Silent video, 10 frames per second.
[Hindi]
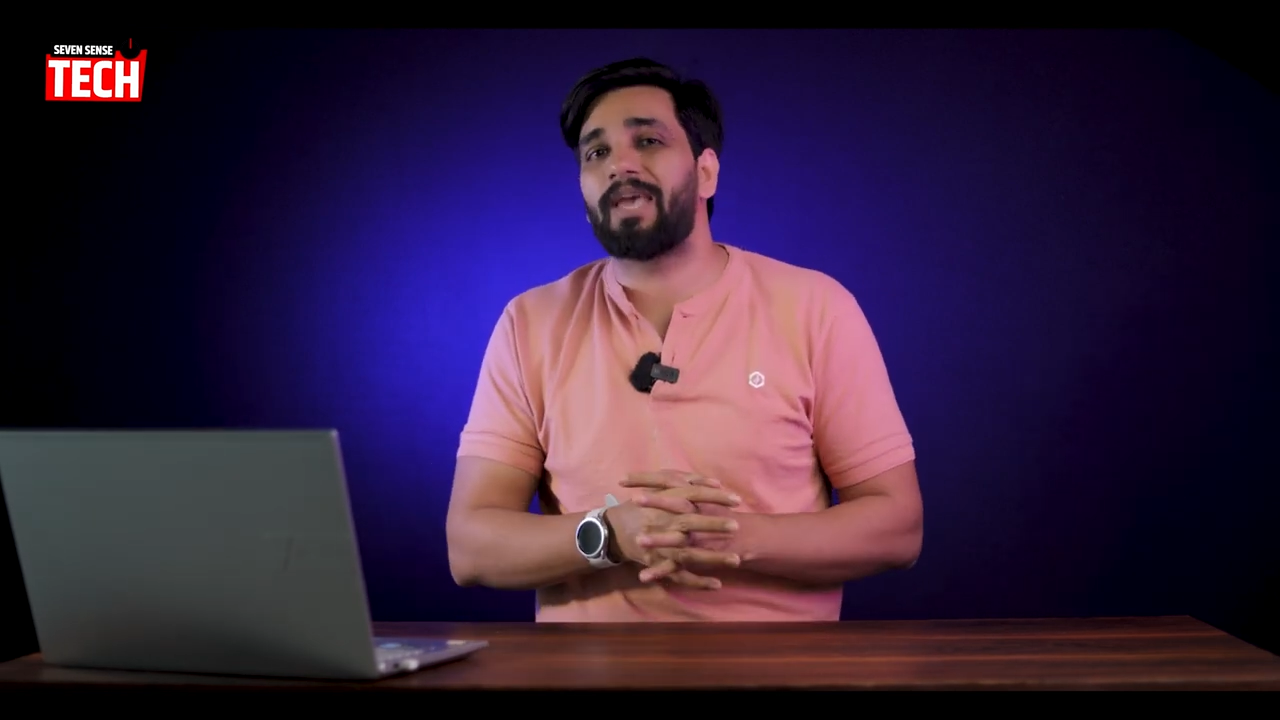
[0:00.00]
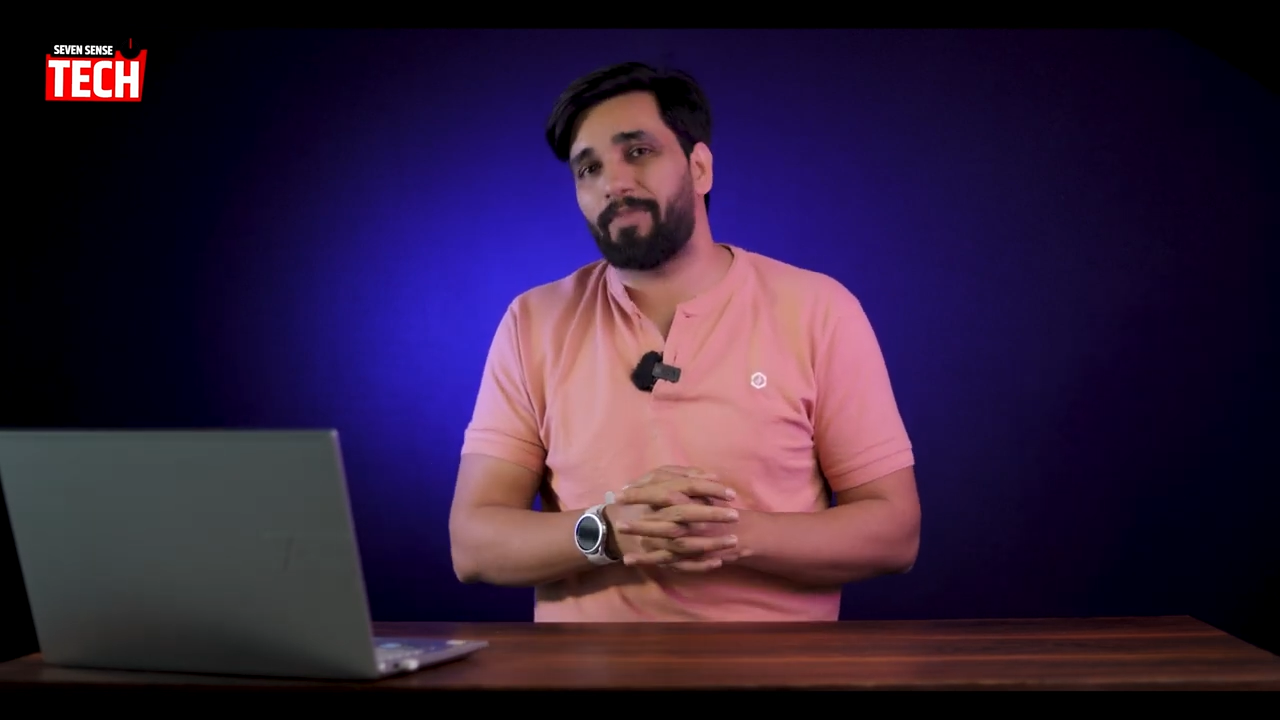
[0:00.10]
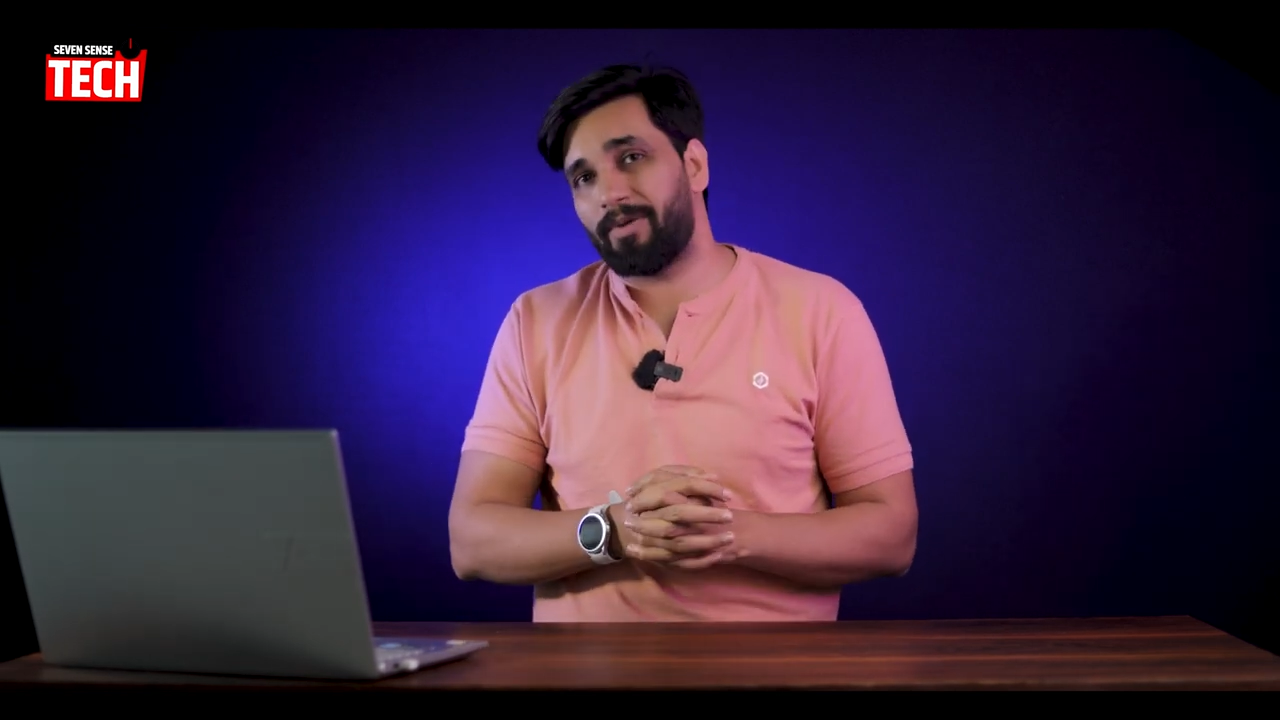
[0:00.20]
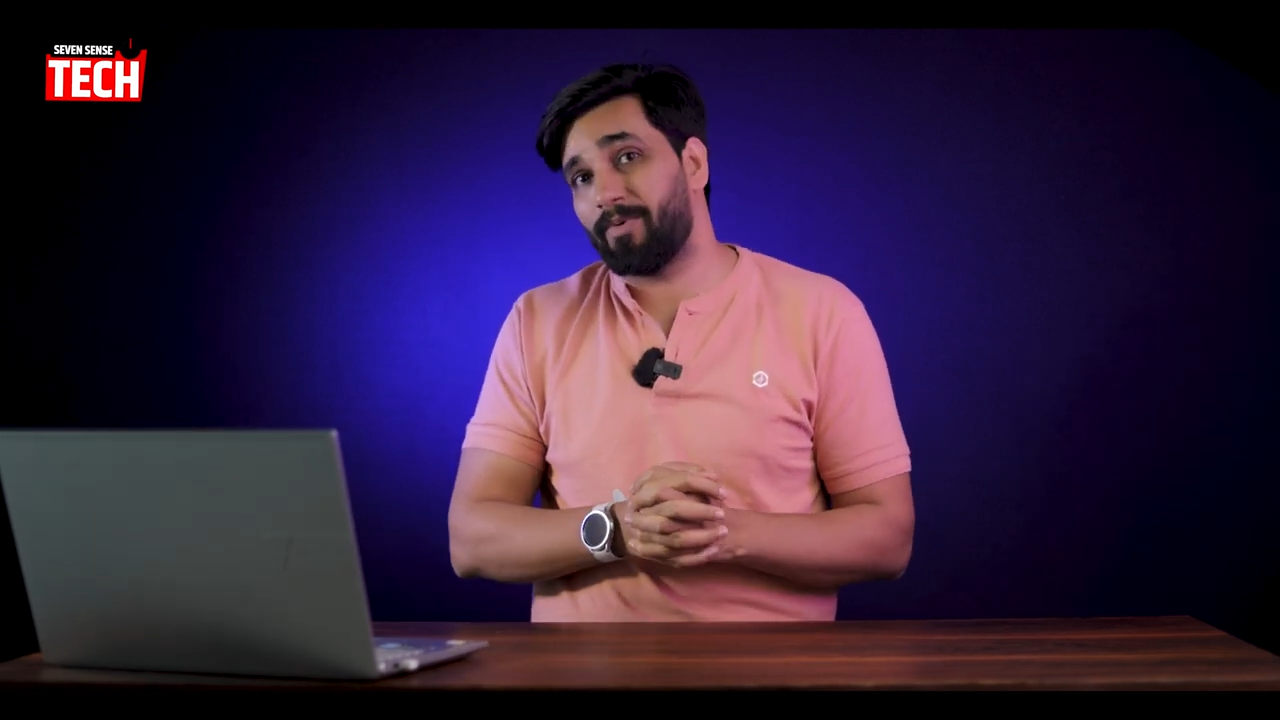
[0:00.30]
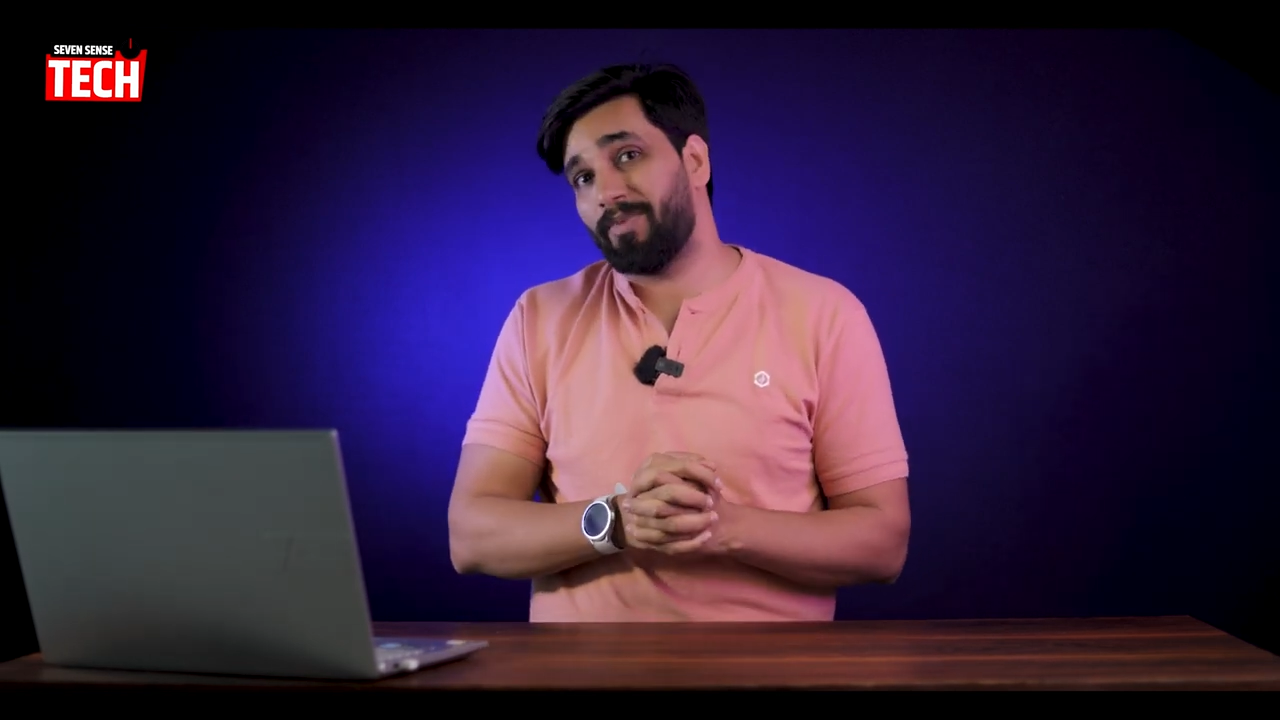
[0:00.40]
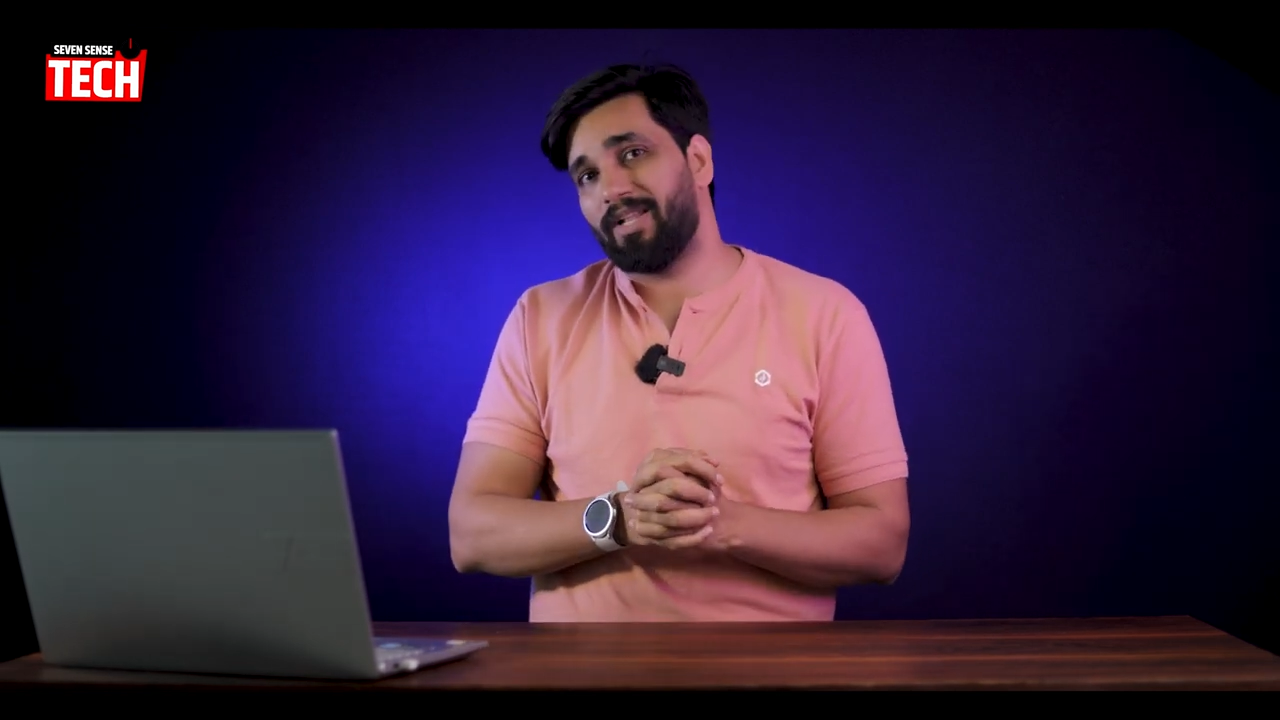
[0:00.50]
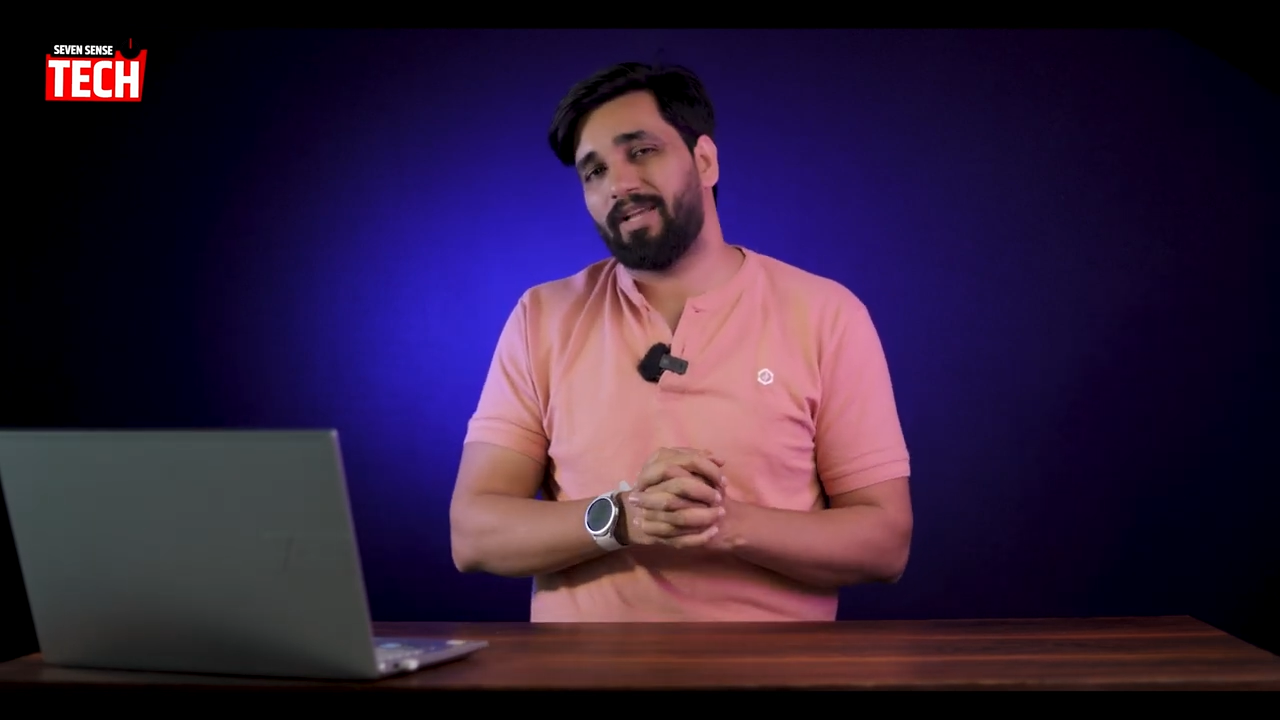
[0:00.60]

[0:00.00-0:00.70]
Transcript: कैमरे में मिल